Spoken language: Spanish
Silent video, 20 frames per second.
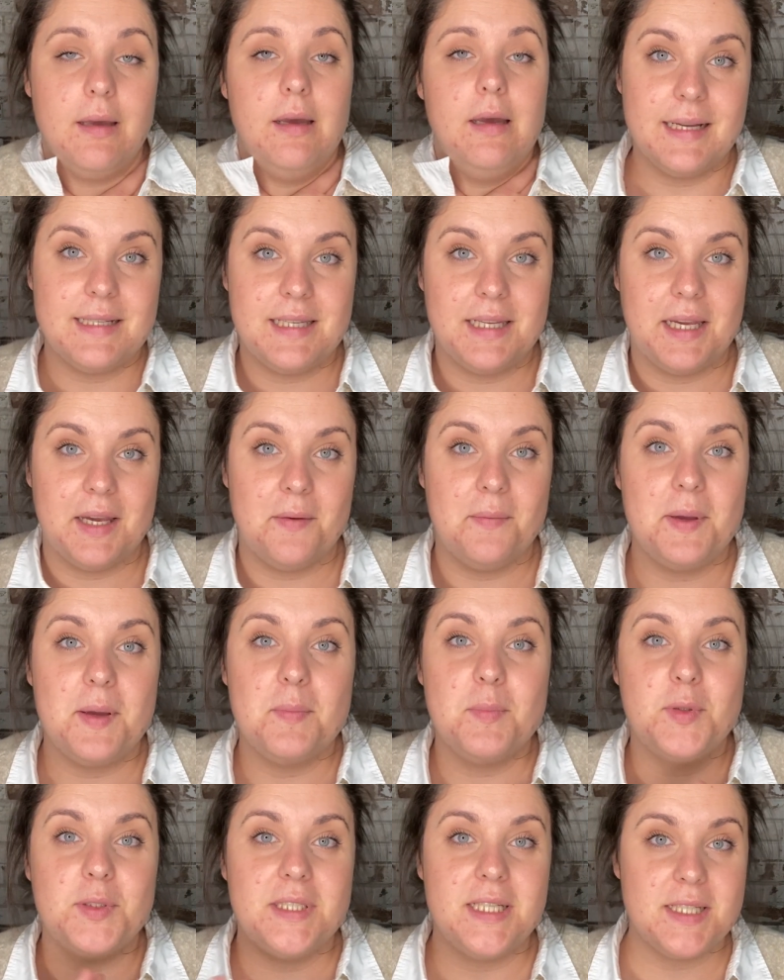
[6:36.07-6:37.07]
así que vi
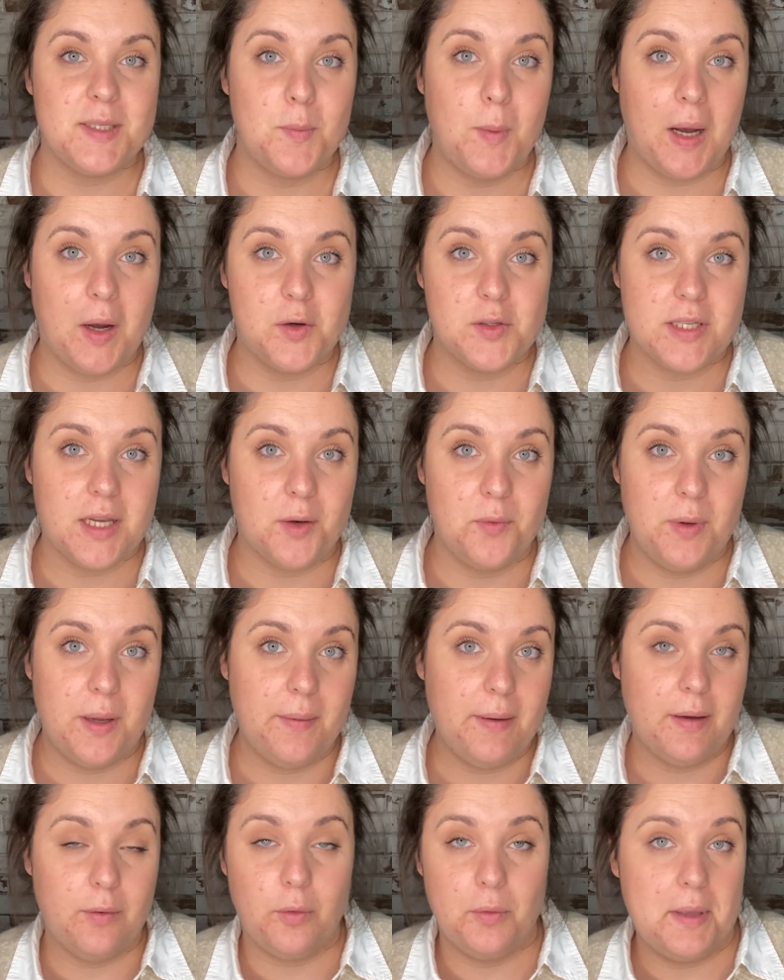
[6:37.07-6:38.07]
muchísimas cosas
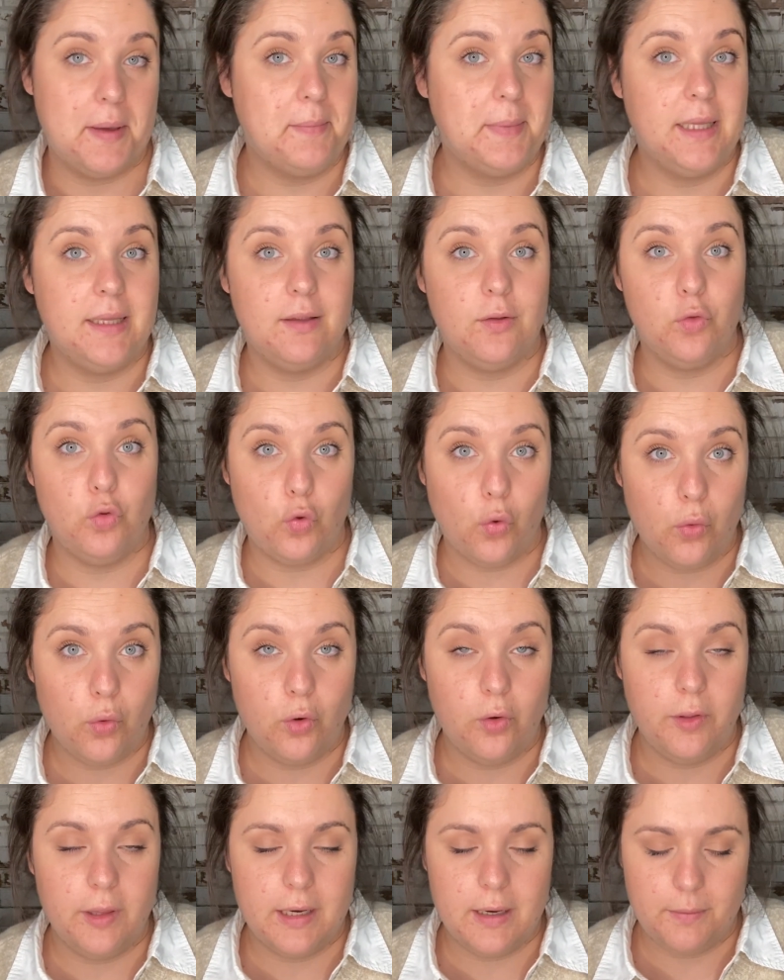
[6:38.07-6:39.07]
nuevas, obviamente todo
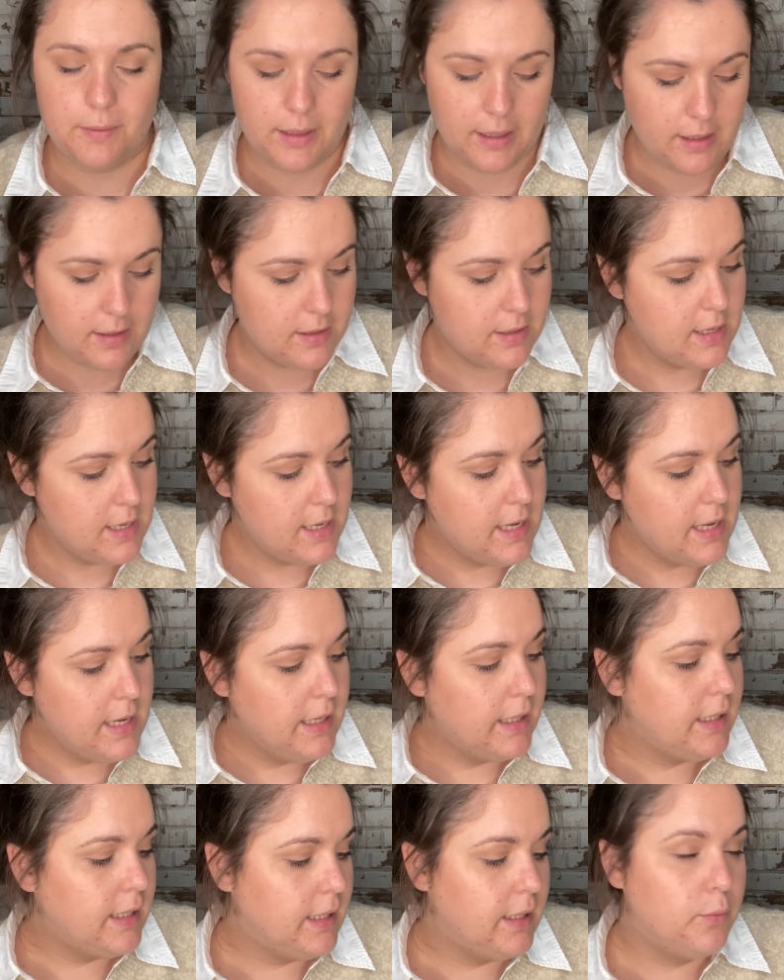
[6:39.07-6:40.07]
lo de Navidad,
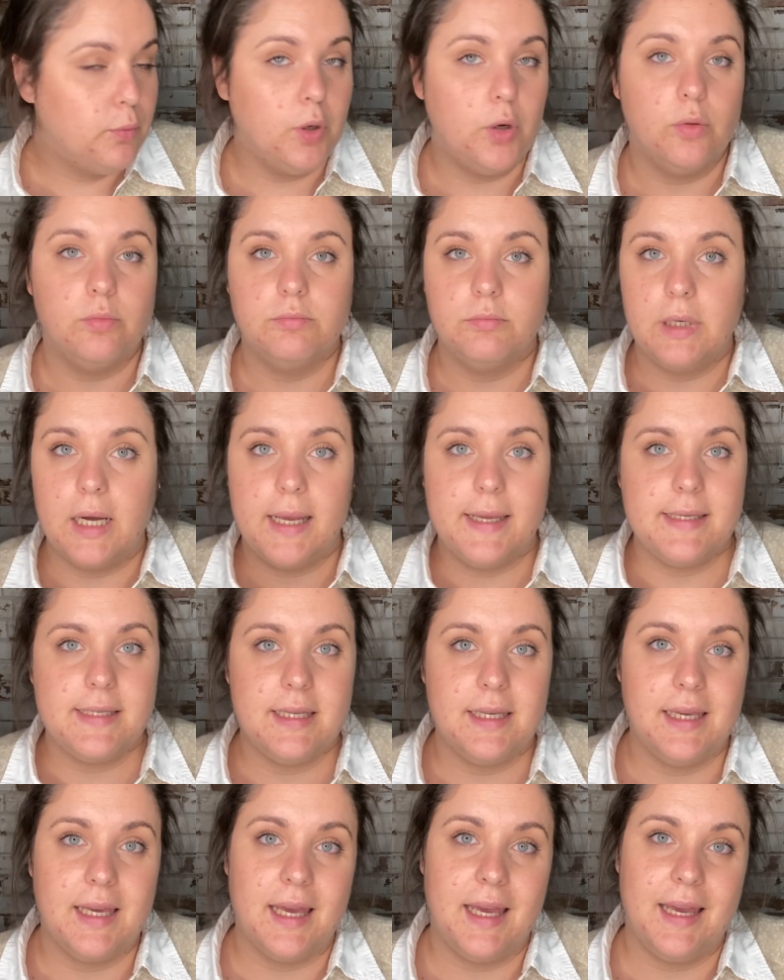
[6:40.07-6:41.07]
y bueno, ahí
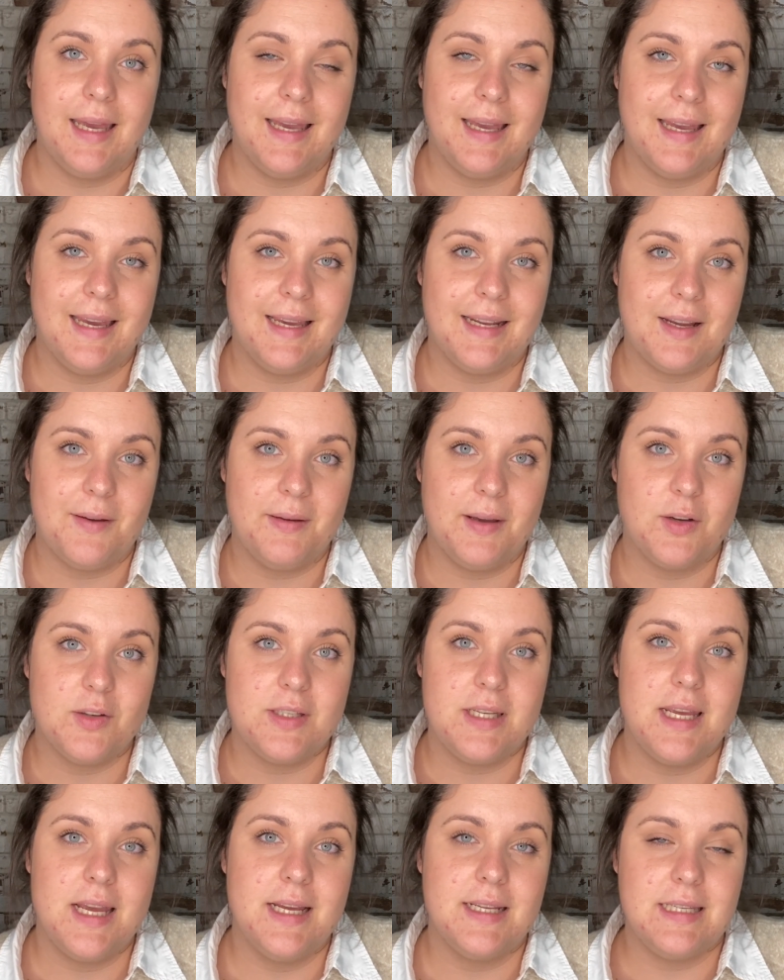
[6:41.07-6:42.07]
sí que grabé
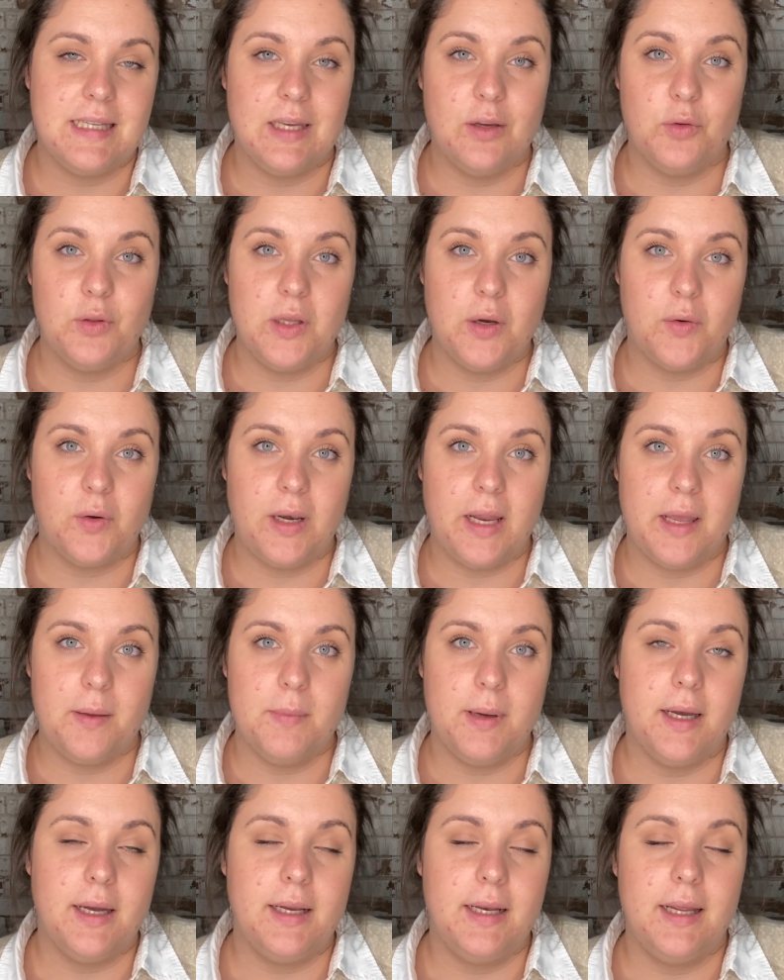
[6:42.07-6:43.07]
cosillas, así que os dejo las
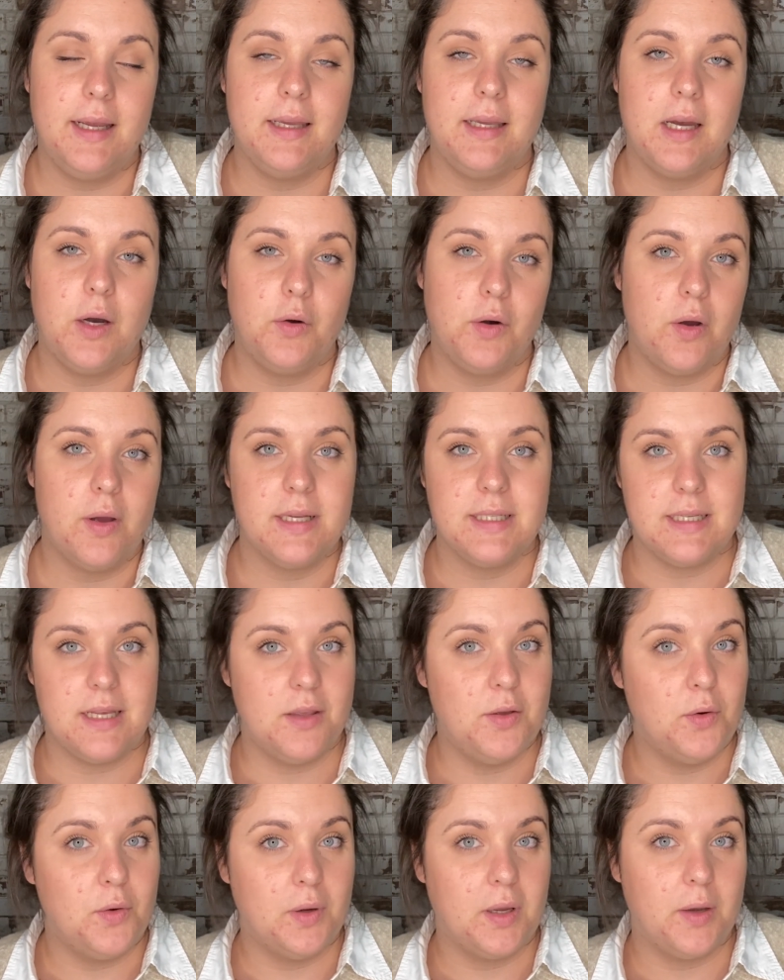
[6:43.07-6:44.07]
imágenes y ahora os
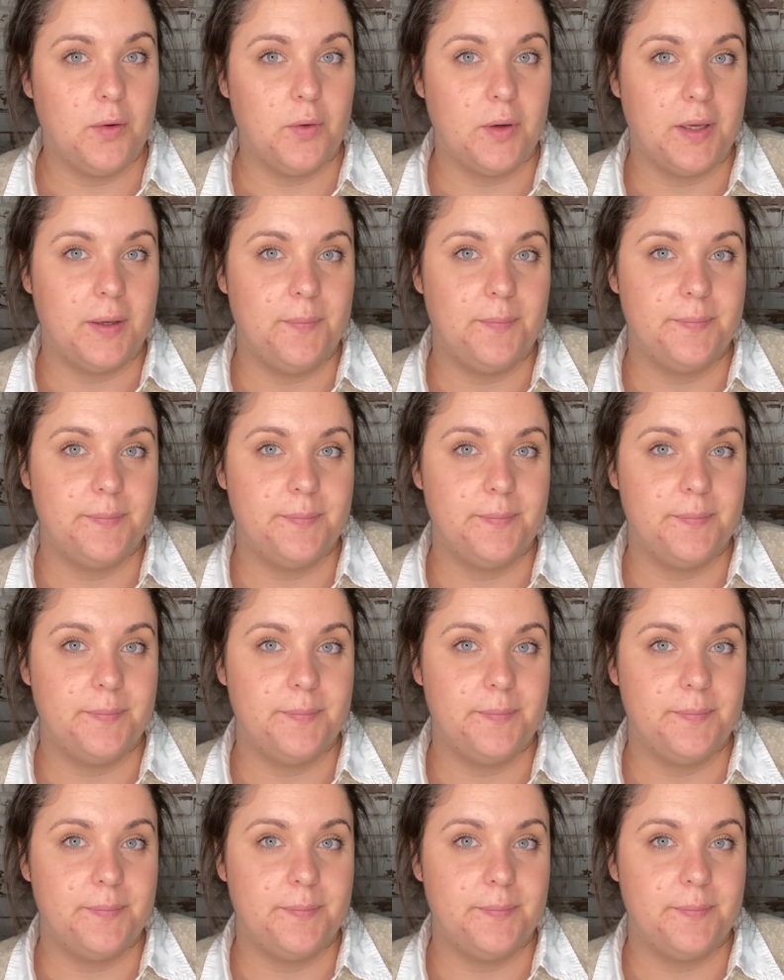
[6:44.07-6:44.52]
enseño lo que cogí.